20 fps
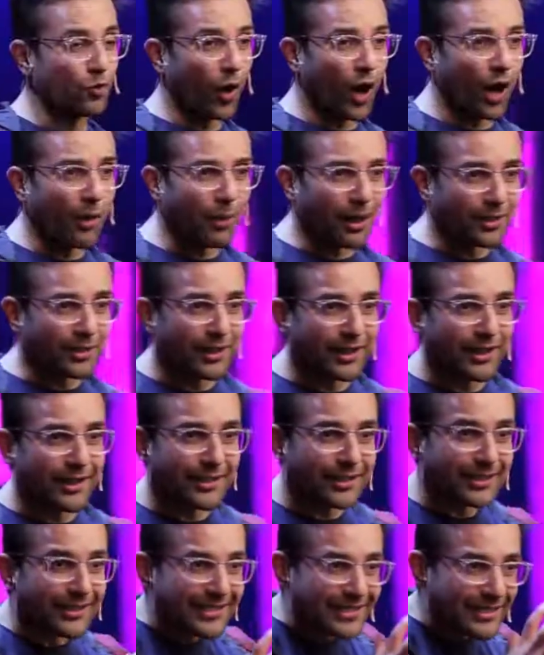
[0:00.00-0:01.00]
सो अब आता
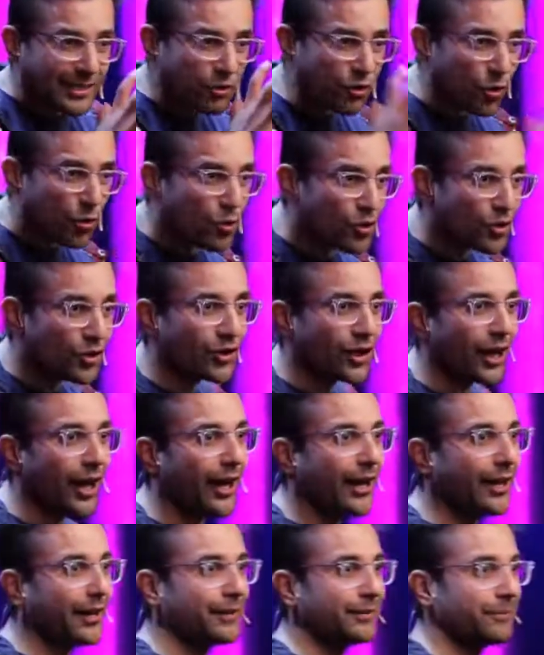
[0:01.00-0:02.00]
है कि इसका सोल्यूशन क्या
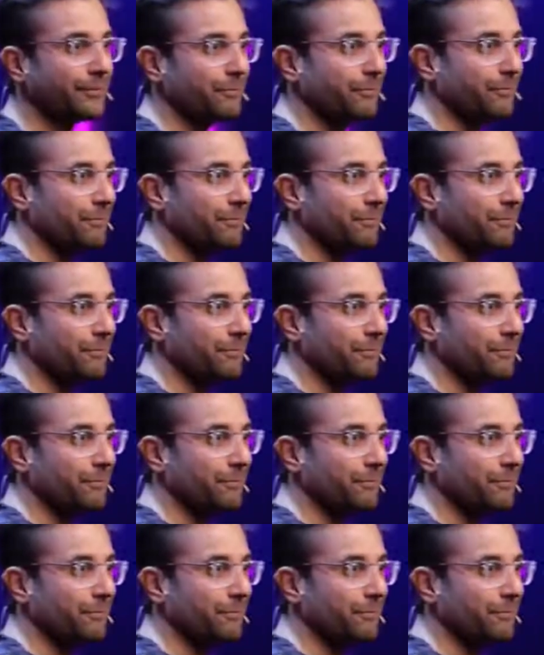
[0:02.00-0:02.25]
है